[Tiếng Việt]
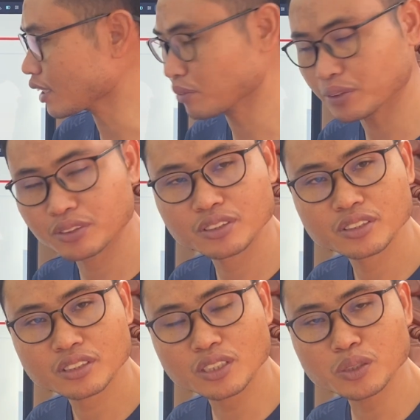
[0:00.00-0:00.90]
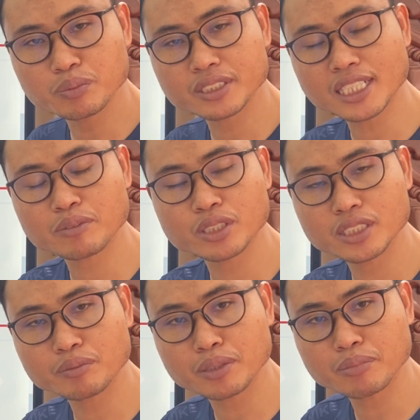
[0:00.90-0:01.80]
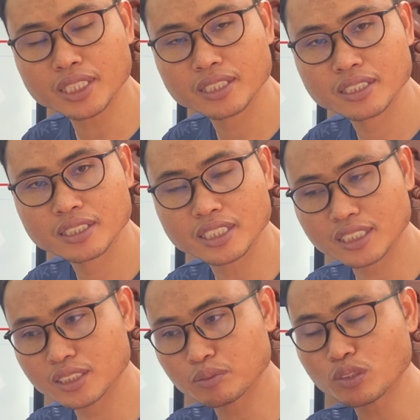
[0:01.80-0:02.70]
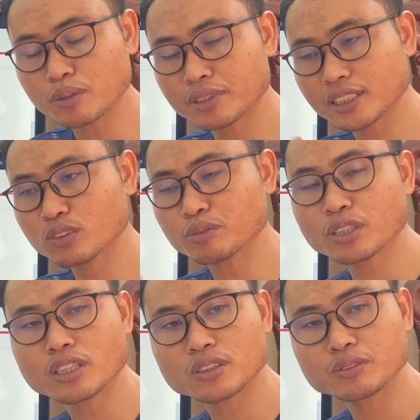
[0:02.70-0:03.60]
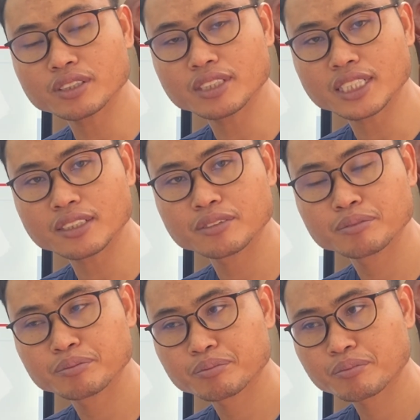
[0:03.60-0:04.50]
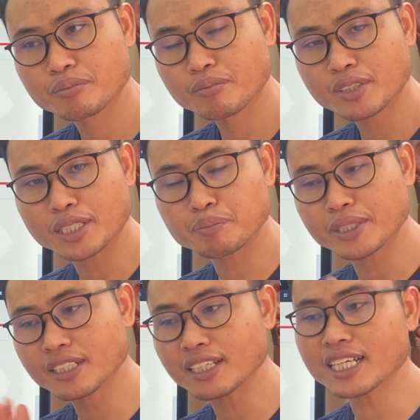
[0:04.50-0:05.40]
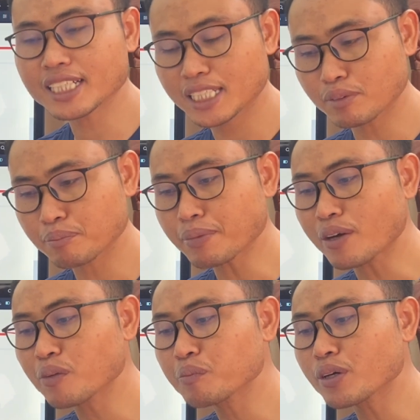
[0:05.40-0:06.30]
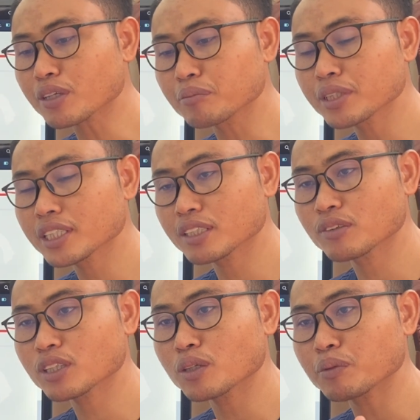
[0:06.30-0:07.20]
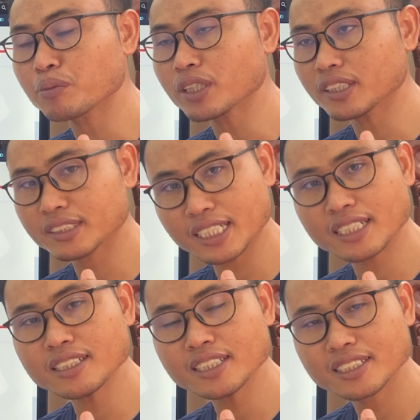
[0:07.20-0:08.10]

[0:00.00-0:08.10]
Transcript: một đôi bờ sàn bao nhiêu bạn bật hay khi nhom thọp tới thọp thọt luôn nằm nằm hay pe class kia bằng pao po ra miên đâu không bỏ vót ra xa na